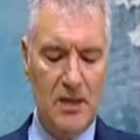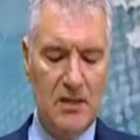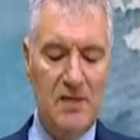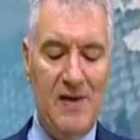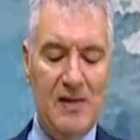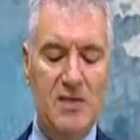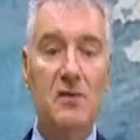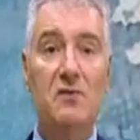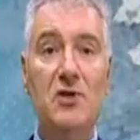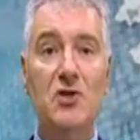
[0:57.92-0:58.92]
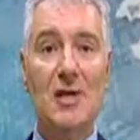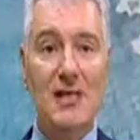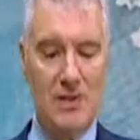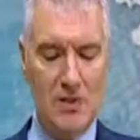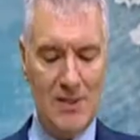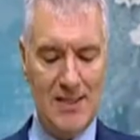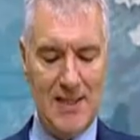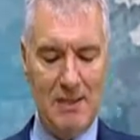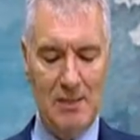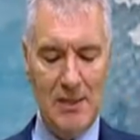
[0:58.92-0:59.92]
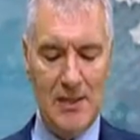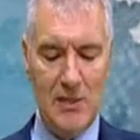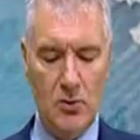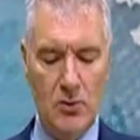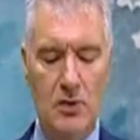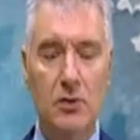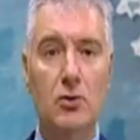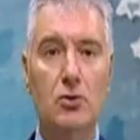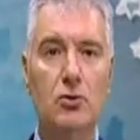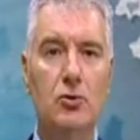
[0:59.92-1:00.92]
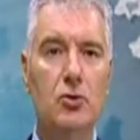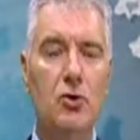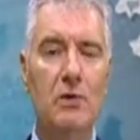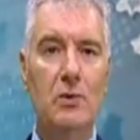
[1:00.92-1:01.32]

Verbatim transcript: Diverso invece l'esito a San Benedetto del Tronto, dove in